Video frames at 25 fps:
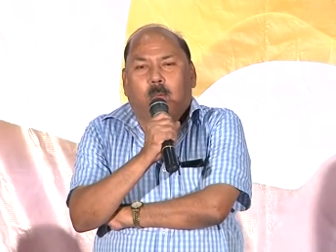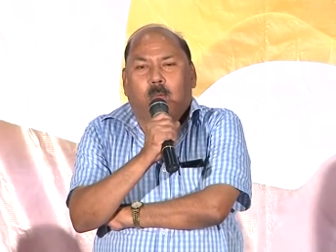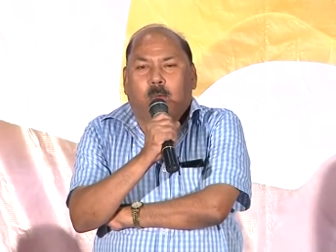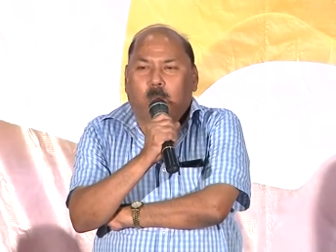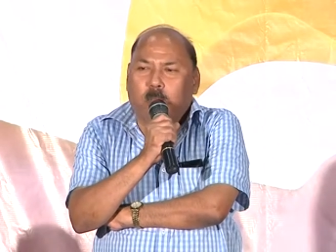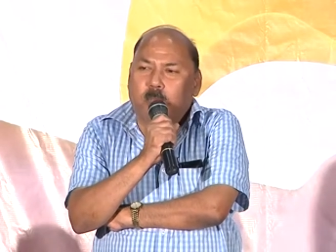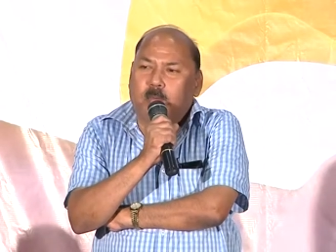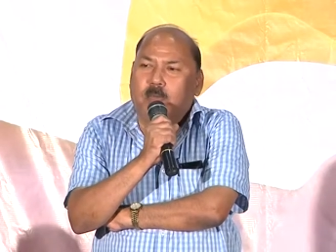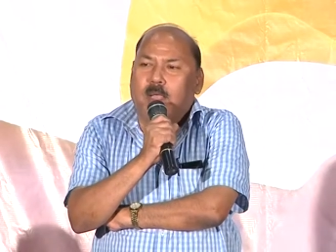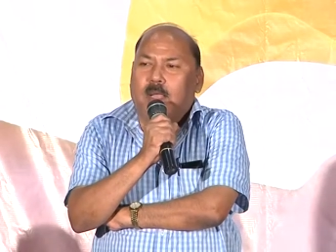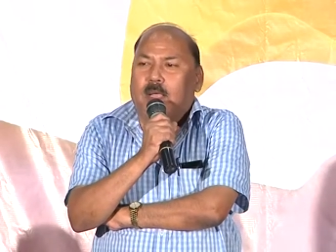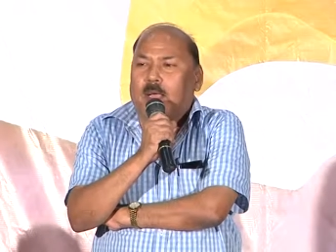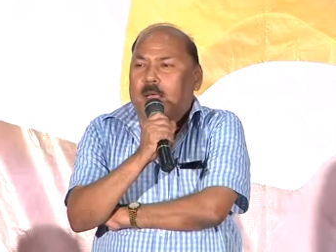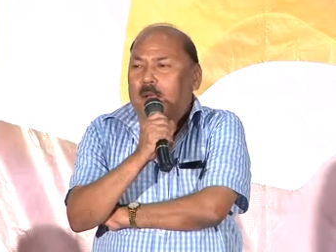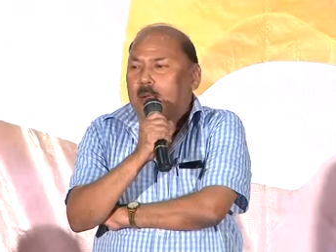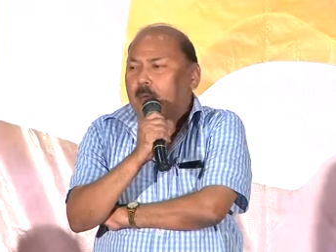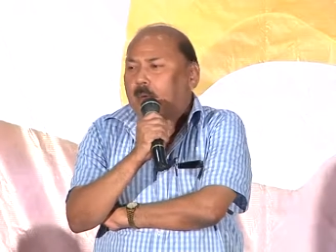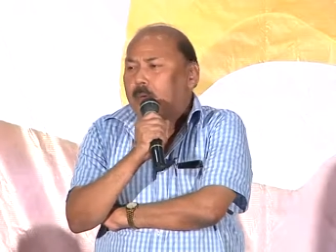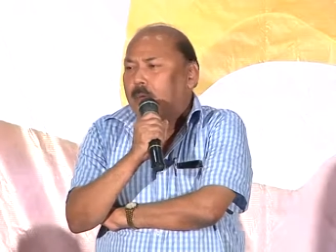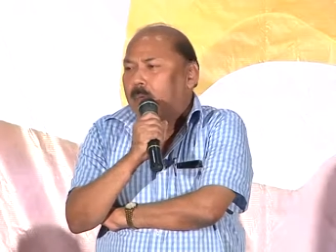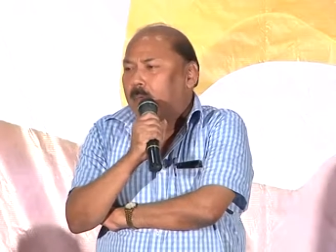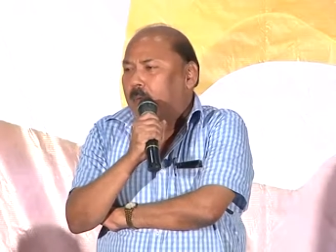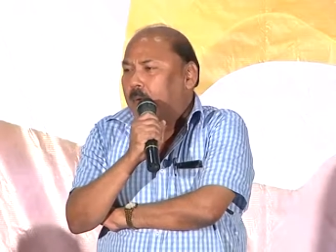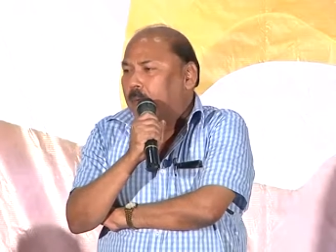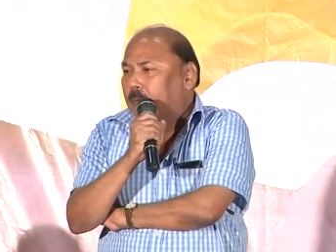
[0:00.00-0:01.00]
వంశీ గారు
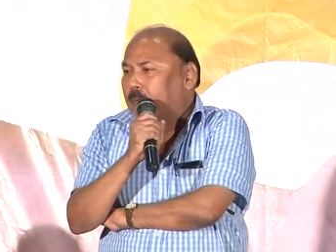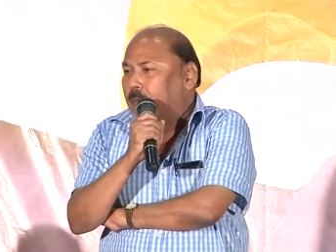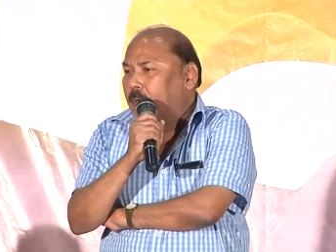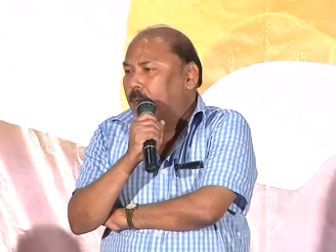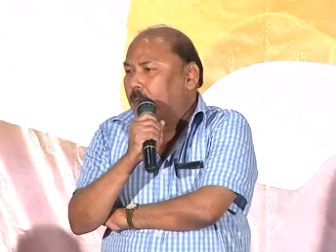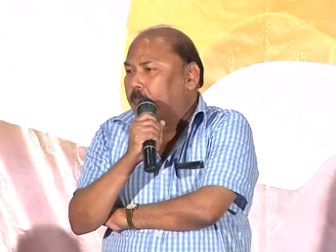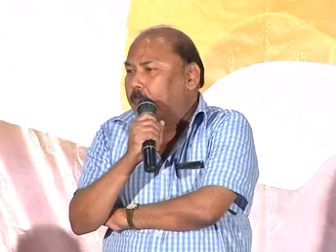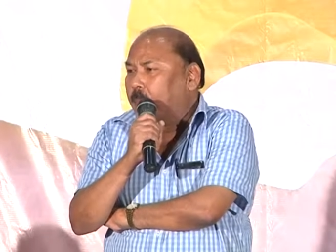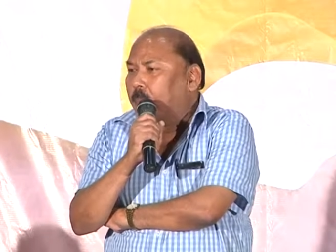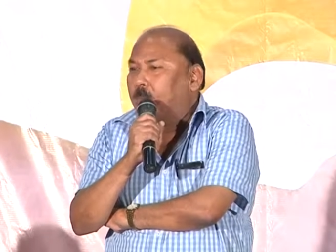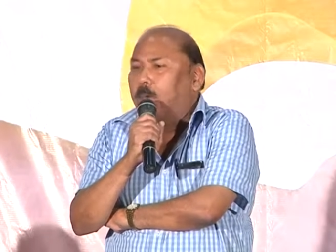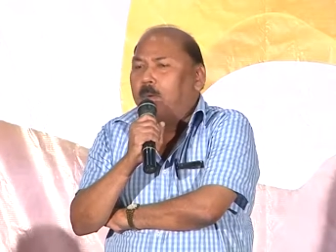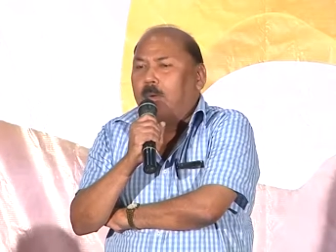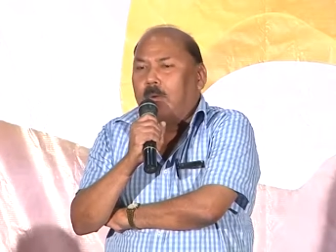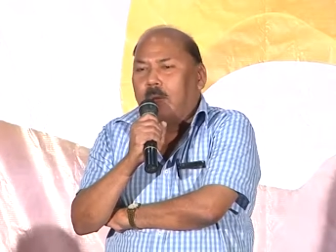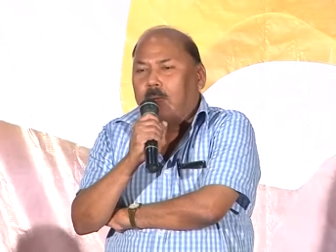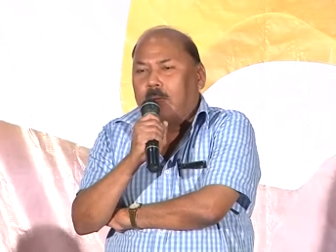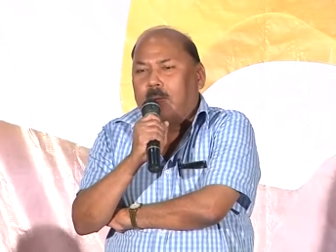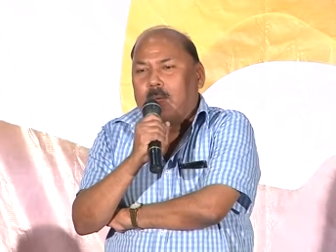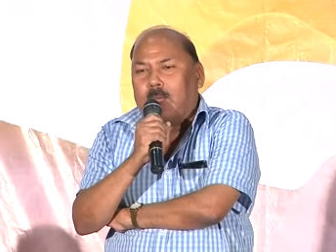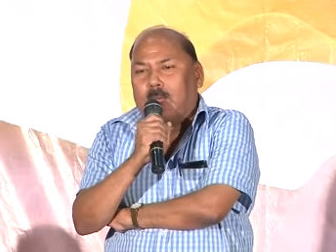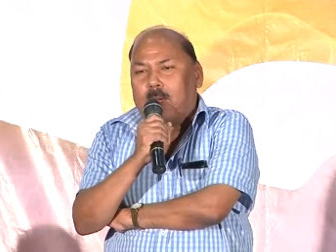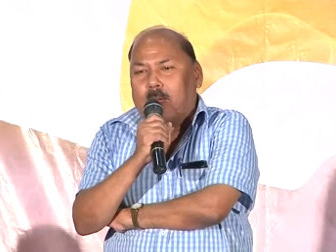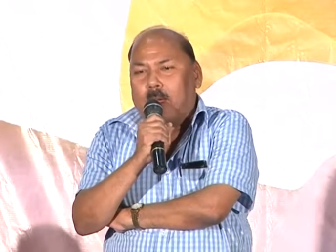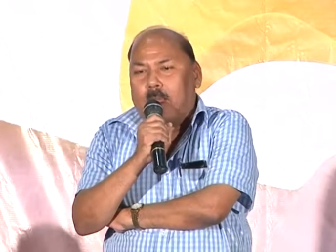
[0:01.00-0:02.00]
నాతో ఎప్పుడు
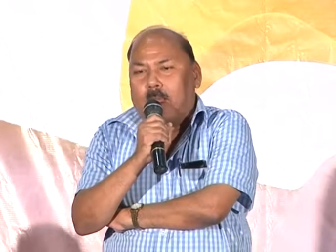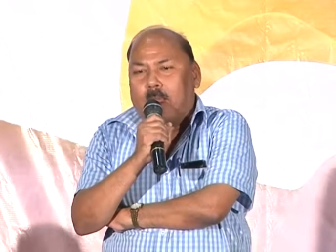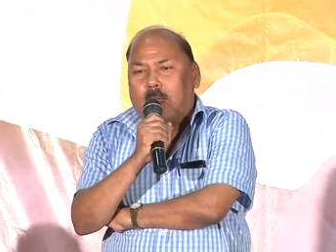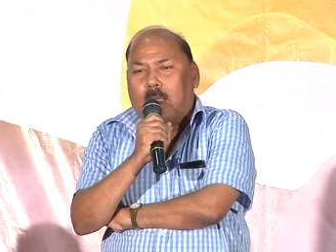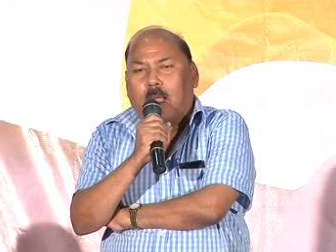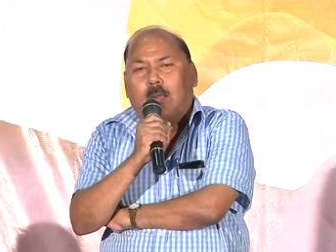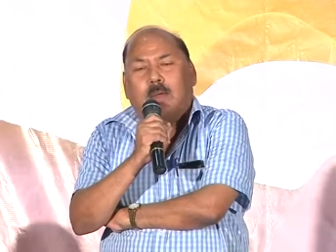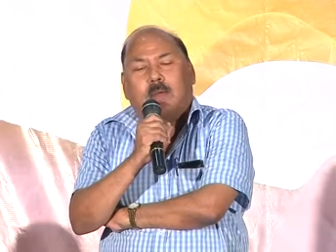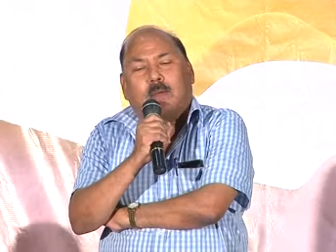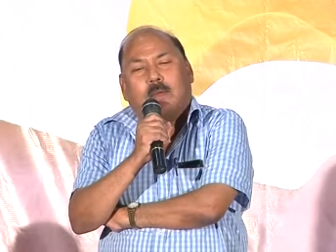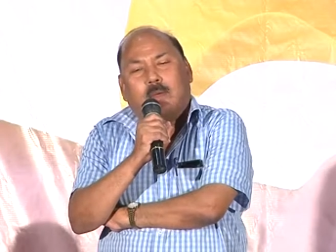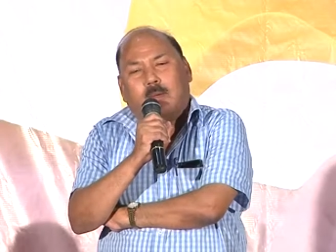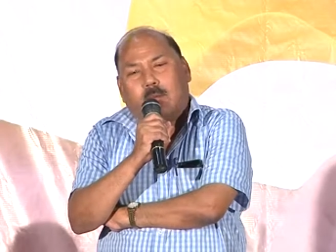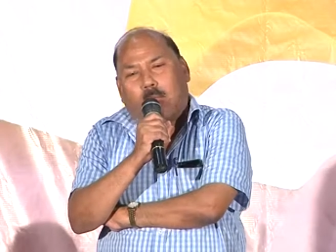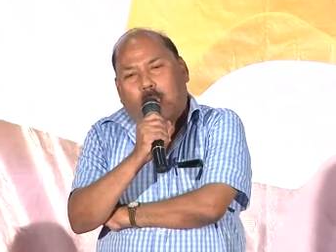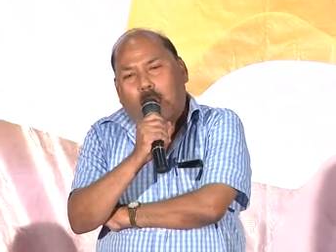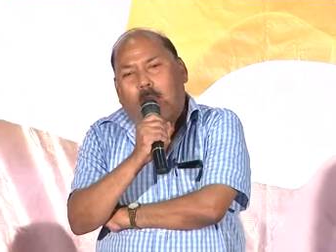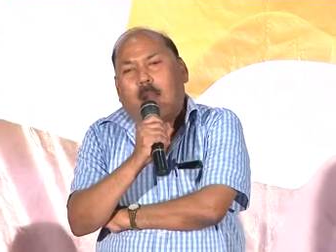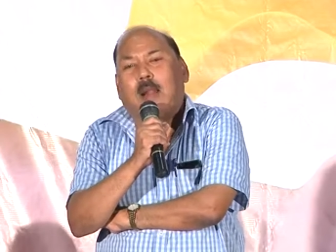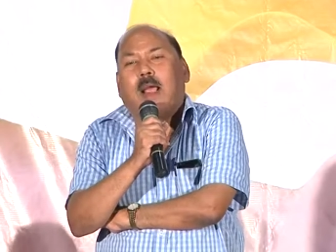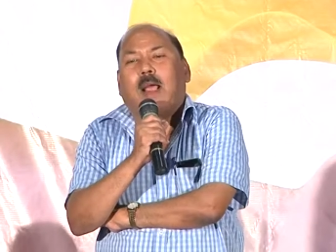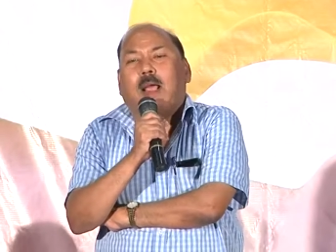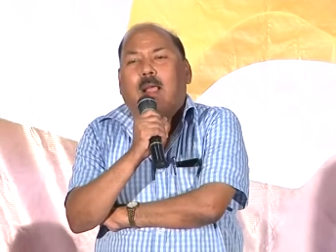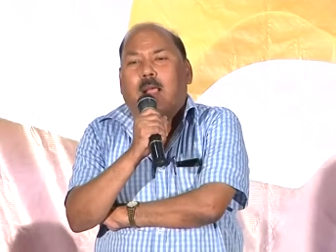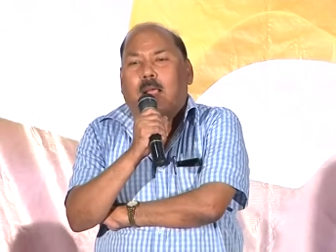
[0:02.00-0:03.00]
అంటుండారు నాకు
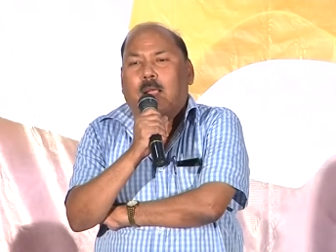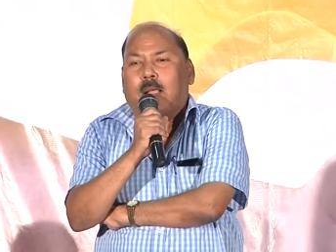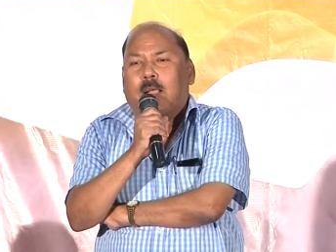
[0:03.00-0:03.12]
చాలా